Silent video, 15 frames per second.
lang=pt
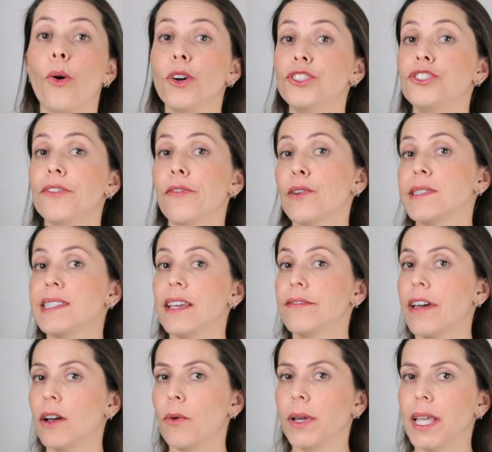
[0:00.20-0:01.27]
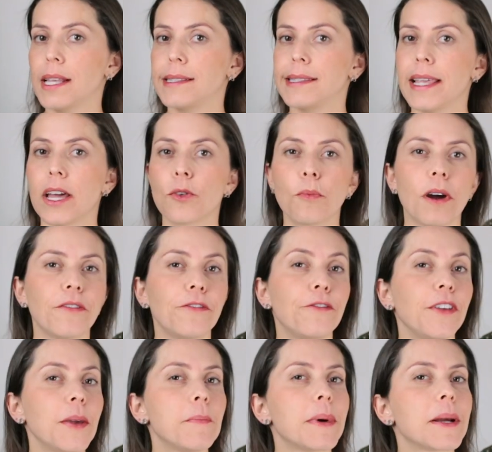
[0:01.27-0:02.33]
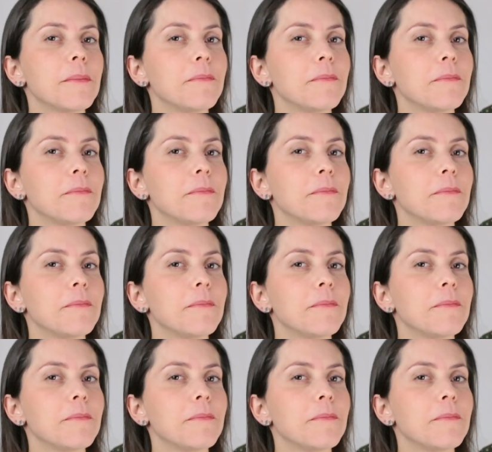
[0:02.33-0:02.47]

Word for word: Hoje você vai conhecer uma fibra